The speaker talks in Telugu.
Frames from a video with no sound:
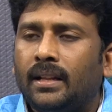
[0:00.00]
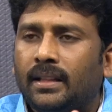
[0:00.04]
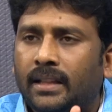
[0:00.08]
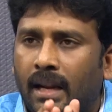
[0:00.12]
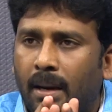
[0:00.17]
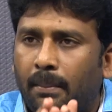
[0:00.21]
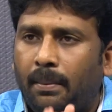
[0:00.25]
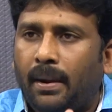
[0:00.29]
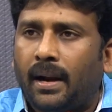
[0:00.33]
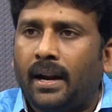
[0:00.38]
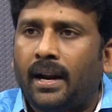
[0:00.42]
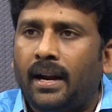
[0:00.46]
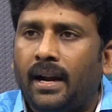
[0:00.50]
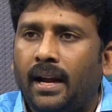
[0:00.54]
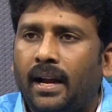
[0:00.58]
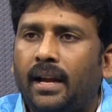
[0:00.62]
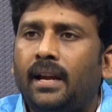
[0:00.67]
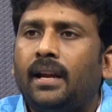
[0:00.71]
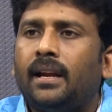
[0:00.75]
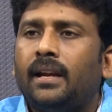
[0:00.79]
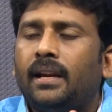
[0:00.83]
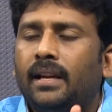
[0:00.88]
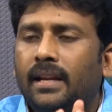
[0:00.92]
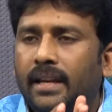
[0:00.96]
దీని పరంగా
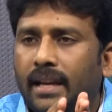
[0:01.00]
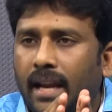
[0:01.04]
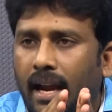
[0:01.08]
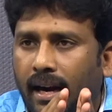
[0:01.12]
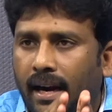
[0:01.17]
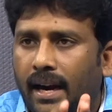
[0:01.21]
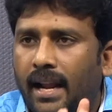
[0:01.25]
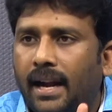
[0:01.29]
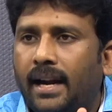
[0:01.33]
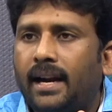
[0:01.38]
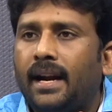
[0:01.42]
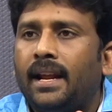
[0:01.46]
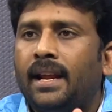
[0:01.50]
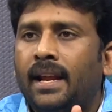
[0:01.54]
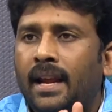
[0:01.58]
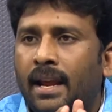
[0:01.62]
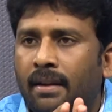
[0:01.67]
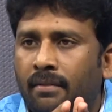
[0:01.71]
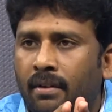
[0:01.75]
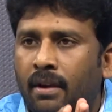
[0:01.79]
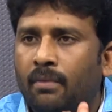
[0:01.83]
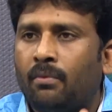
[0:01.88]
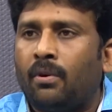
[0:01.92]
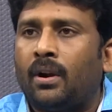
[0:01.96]
ఎక్కడెక్కడ
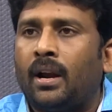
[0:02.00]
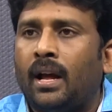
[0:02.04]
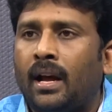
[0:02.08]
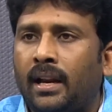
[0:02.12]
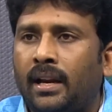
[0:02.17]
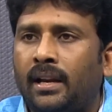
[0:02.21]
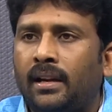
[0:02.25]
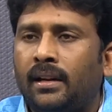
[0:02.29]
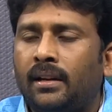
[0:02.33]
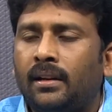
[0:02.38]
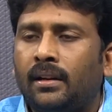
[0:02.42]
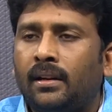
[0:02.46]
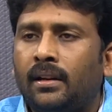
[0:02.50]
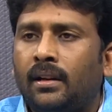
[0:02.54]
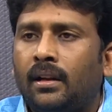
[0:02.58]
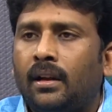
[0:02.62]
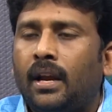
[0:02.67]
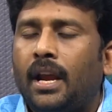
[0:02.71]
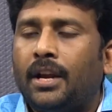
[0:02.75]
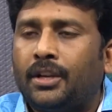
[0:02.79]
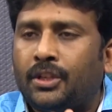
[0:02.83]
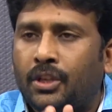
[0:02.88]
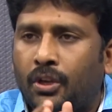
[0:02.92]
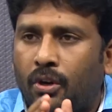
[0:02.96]
ఏమేమి ఉండాలి
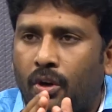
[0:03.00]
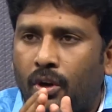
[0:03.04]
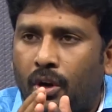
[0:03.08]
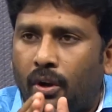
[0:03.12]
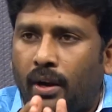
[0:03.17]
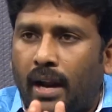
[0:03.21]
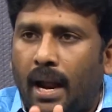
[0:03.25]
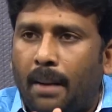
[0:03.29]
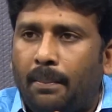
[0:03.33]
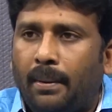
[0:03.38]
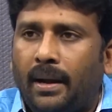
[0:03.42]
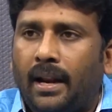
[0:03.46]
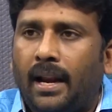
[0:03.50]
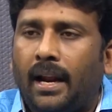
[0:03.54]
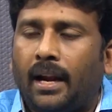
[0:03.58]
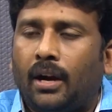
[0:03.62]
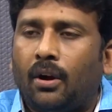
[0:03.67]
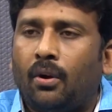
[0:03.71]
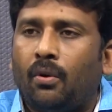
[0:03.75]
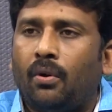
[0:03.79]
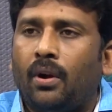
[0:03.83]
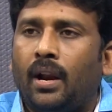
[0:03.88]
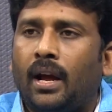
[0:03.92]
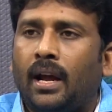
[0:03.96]
ఎగ్జిక్యూటివ్ క్యాపిటల్
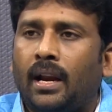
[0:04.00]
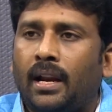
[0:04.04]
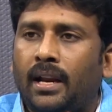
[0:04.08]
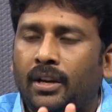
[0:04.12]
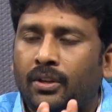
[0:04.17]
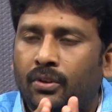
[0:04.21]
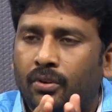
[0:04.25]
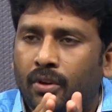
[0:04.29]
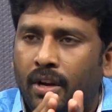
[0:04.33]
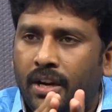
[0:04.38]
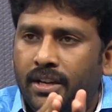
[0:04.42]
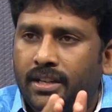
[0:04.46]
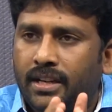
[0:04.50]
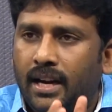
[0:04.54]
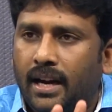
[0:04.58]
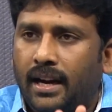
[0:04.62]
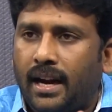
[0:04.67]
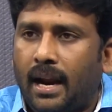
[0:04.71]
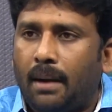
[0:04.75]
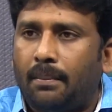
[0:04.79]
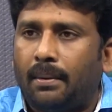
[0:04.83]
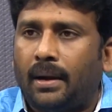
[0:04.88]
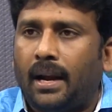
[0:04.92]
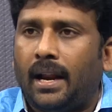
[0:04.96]
ఎక్కడ ఉండాలి జ్యుడిషియల్
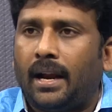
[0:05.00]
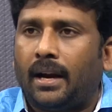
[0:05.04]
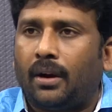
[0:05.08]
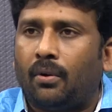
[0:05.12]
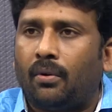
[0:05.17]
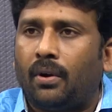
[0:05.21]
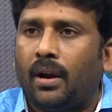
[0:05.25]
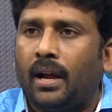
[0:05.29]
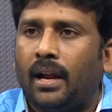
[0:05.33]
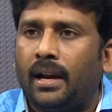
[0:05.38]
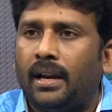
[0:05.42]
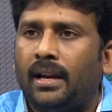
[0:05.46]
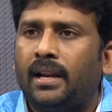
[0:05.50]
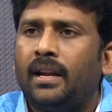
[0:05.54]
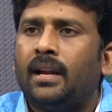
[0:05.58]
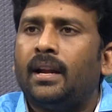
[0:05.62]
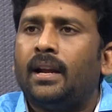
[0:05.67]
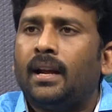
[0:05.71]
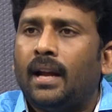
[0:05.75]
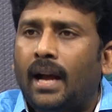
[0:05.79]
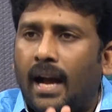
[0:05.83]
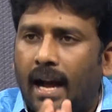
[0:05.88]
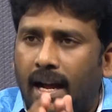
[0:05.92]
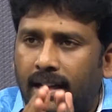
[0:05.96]
క్యాపిటల్ ఎక్కడ ఉండాలి
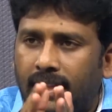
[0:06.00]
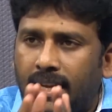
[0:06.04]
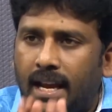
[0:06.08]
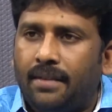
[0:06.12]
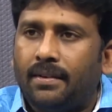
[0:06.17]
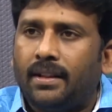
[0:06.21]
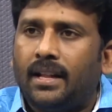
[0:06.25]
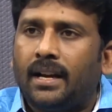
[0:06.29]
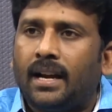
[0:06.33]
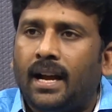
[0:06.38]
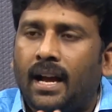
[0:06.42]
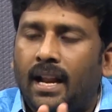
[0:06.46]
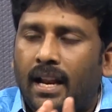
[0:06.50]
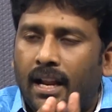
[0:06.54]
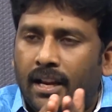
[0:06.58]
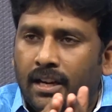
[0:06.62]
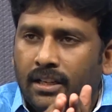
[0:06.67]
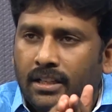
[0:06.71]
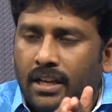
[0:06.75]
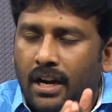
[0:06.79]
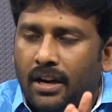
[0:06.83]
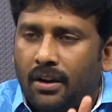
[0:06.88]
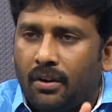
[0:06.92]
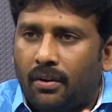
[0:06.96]
అదేవిధంగా
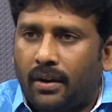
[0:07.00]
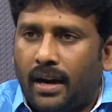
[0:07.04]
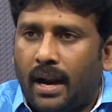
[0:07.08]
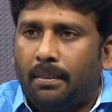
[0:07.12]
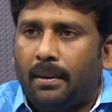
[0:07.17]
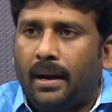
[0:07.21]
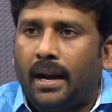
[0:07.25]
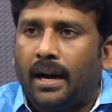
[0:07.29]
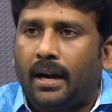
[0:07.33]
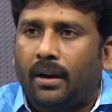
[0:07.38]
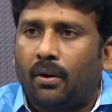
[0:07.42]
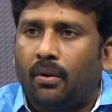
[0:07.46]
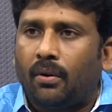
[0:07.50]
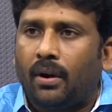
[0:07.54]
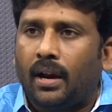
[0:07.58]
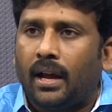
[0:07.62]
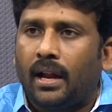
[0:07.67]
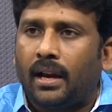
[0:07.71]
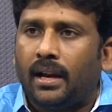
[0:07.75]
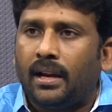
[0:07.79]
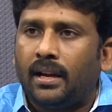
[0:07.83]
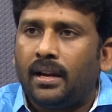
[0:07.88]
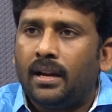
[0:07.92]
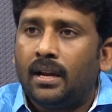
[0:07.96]
లెజిస్లేటివ్ క్యాపిటల్ ఎక్కడ
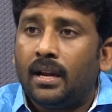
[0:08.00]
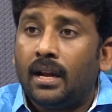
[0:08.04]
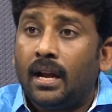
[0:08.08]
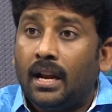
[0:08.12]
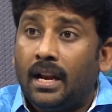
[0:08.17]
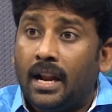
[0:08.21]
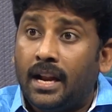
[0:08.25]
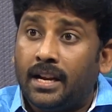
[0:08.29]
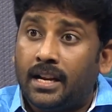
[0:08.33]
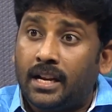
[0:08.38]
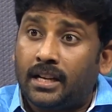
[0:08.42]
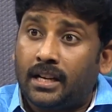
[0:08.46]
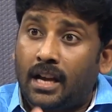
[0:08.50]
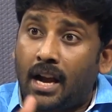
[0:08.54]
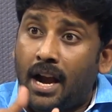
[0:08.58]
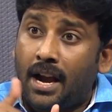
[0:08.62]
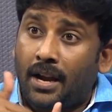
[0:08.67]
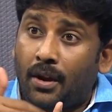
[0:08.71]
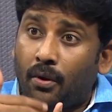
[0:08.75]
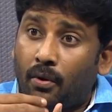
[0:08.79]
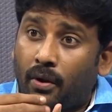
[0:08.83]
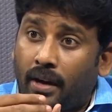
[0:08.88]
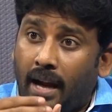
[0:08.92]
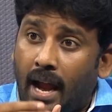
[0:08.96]
ఉండాలి
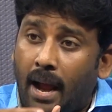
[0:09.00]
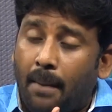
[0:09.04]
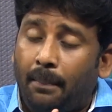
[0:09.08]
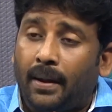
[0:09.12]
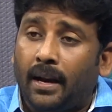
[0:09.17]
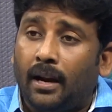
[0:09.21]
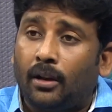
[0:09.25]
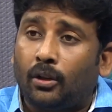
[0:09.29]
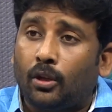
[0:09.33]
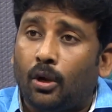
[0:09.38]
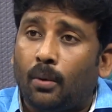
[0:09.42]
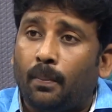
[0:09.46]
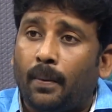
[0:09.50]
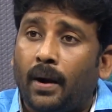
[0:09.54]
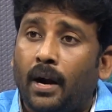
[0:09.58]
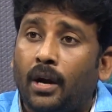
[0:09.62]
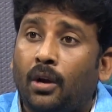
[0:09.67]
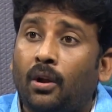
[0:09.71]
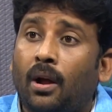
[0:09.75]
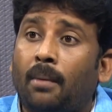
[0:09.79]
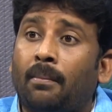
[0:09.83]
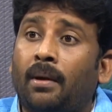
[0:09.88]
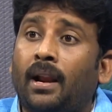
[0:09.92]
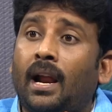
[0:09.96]
లెజిస్లేటివ్ క్యాపిటల్తో
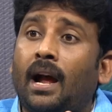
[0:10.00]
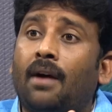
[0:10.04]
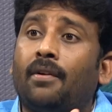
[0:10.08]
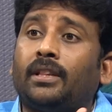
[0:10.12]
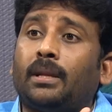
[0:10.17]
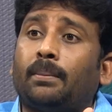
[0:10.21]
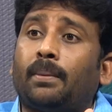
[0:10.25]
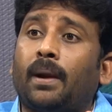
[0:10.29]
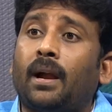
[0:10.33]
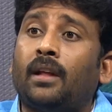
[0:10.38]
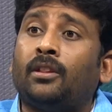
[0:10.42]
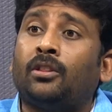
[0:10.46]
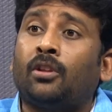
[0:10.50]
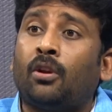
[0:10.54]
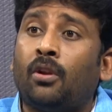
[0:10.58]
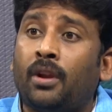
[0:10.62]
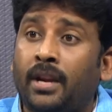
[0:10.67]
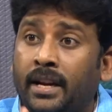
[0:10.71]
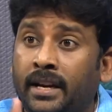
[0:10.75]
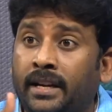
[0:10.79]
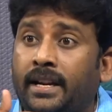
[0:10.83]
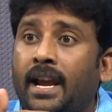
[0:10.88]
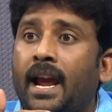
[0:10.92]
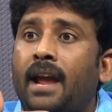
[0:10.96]
పాటు అమరావతి ప్రాంతంలో
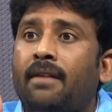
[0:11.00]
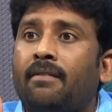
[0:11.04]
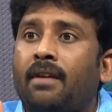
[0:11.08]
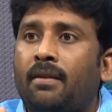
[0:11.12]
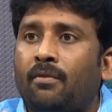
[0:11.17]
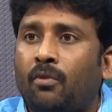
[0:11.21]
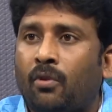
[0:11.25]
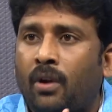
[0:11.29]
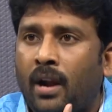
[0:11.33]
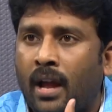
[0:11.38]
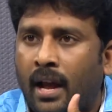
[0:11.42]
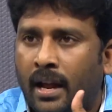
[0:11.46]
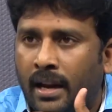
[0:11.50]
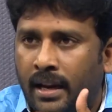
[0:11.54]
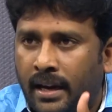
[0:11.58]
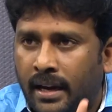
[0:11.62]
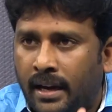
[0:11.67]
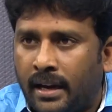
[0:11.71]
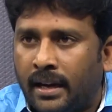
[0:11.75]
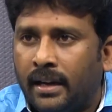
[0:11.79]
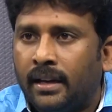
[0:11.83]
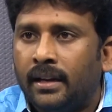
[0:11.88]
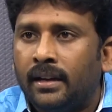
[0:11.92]
ఇంకేమేమి ఉండాలి